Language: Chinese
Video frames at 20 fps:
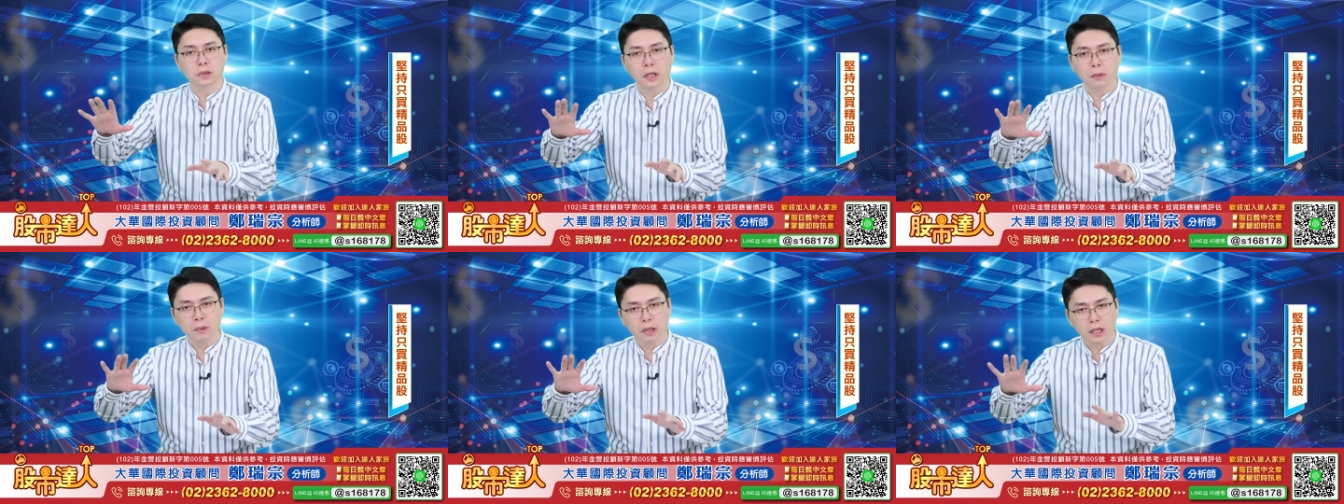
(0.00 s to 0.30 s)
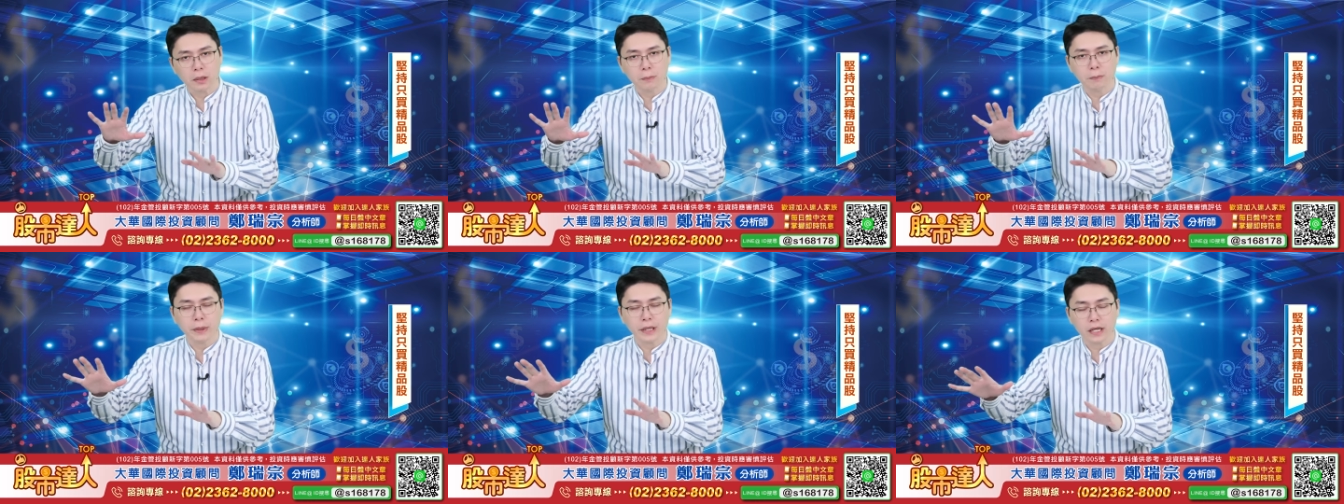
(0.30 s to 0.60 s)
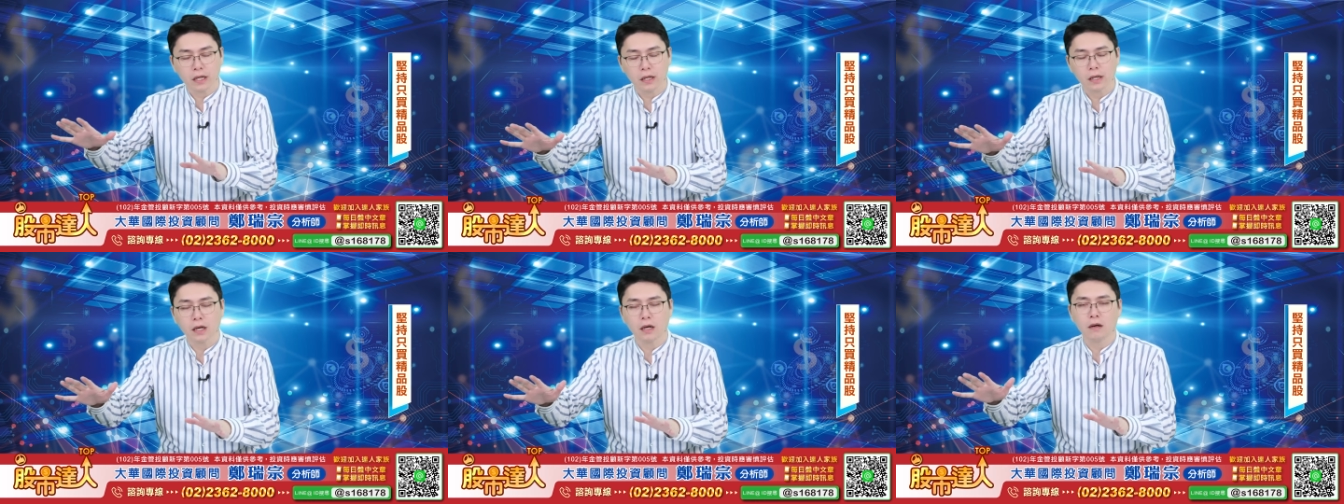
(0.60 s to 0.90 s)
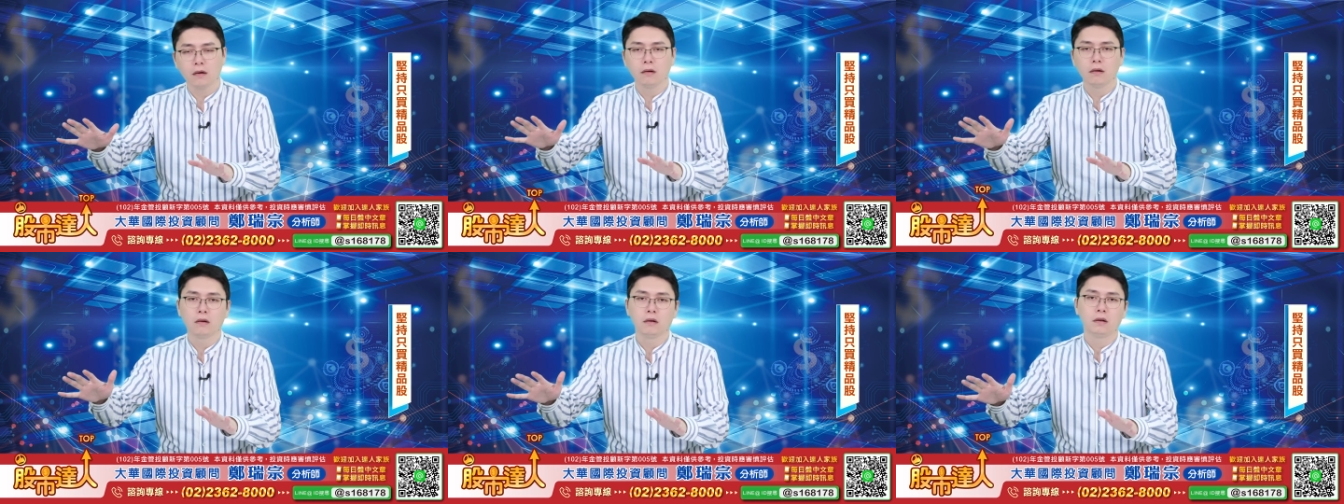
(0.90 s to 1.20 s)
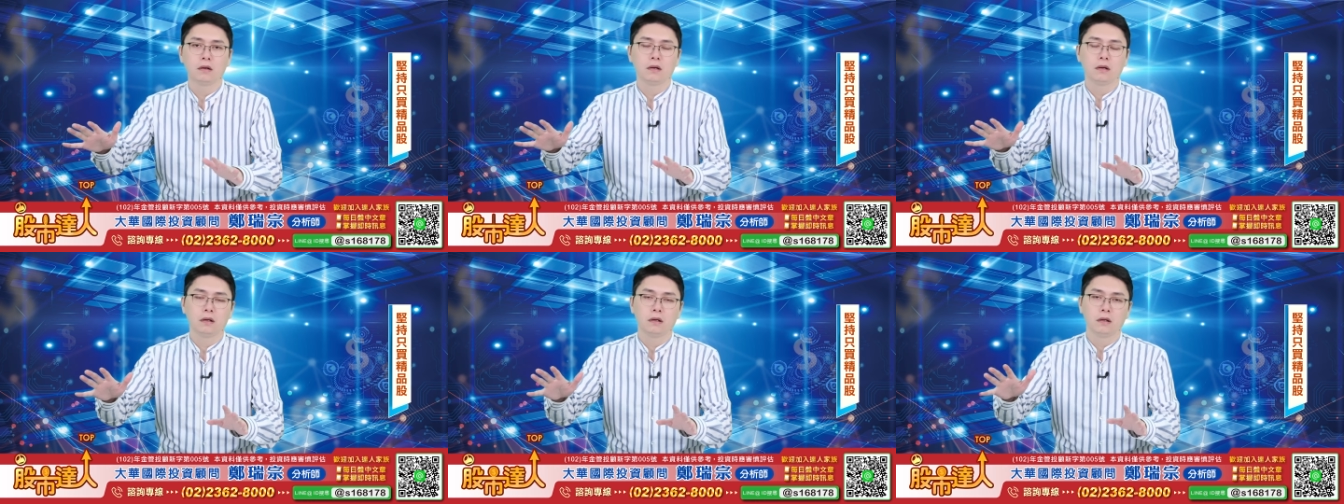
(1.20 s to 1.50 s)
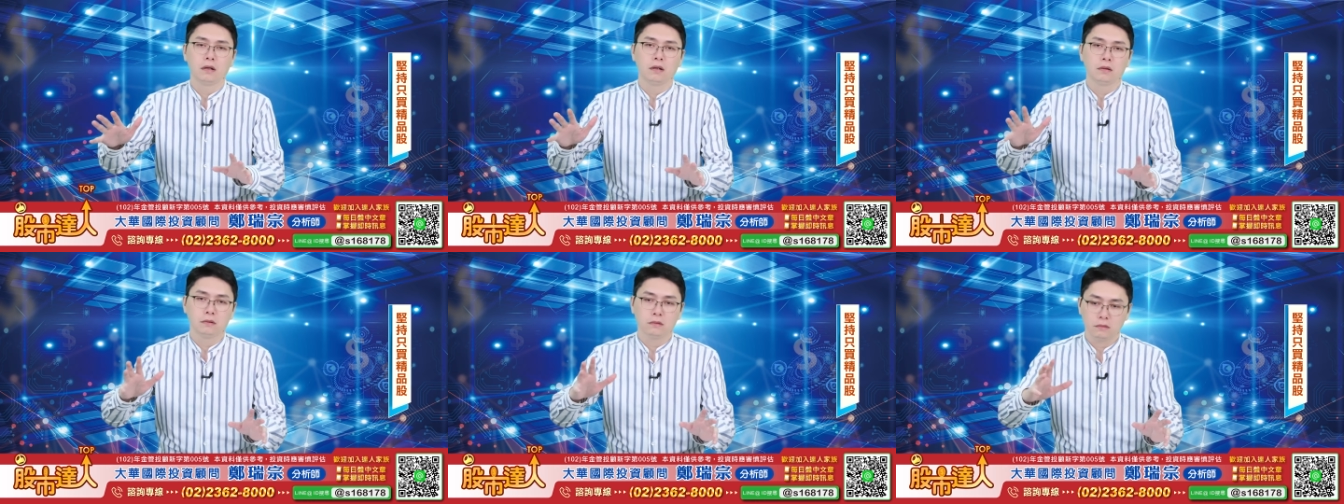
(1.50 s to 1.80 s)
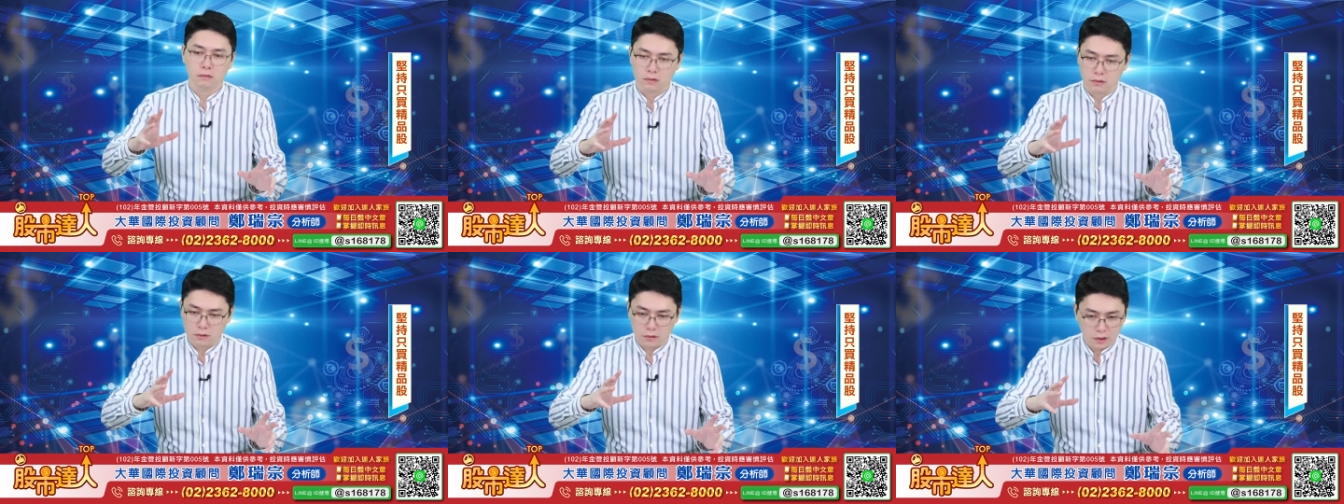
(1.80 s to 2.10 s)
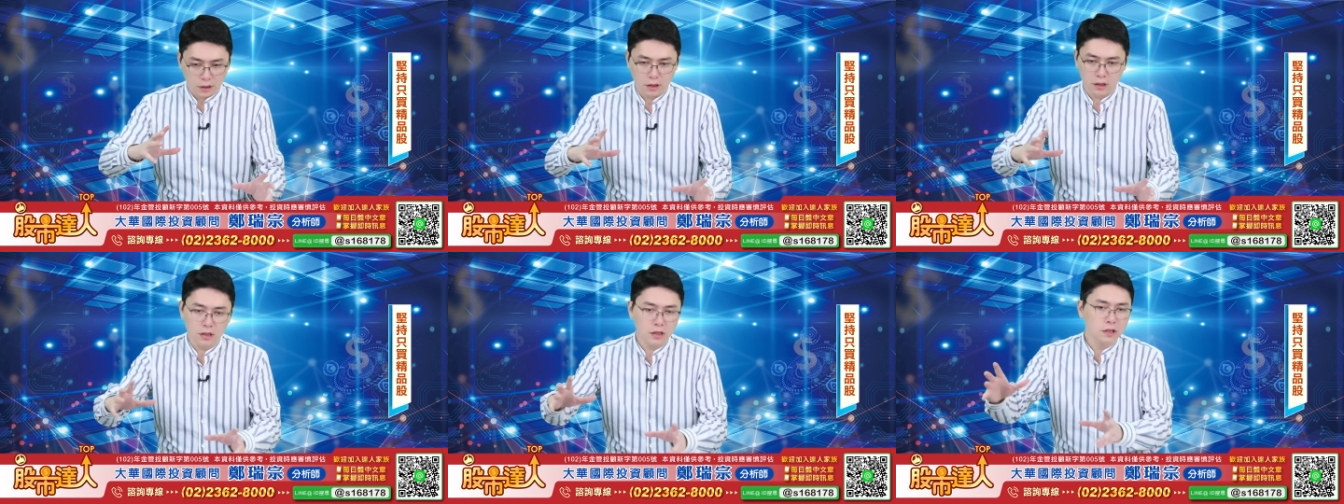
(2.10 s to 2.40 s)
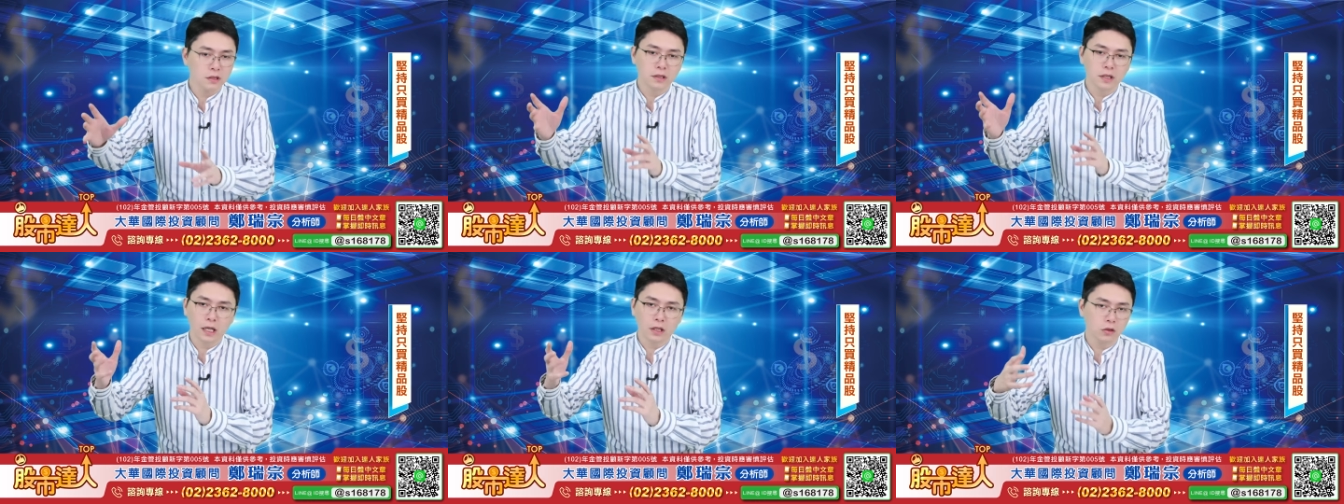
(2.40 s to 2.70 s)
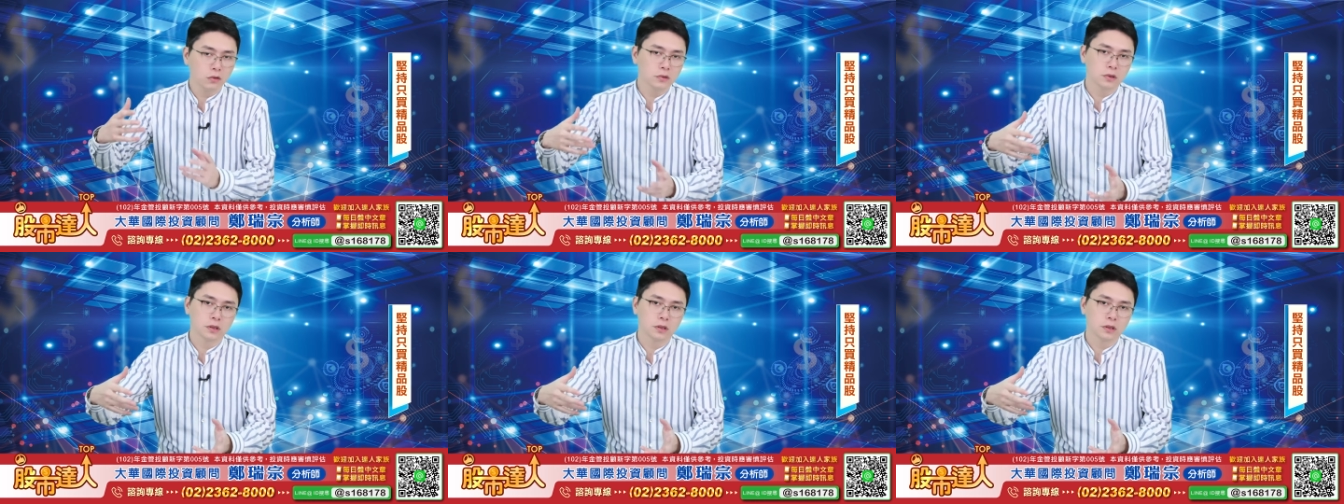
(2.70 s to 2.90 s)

两百 的备量，那一定带动